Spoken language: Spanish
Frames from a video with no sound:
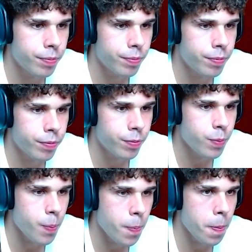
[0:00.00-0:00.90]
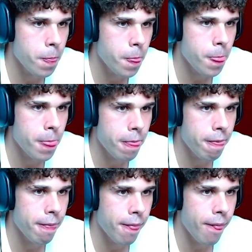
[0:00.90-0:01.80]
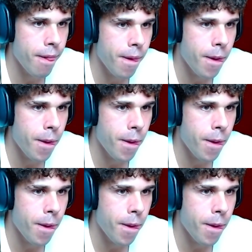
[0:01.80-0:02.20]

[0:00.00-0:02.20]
mostrarlo en redes sociales o para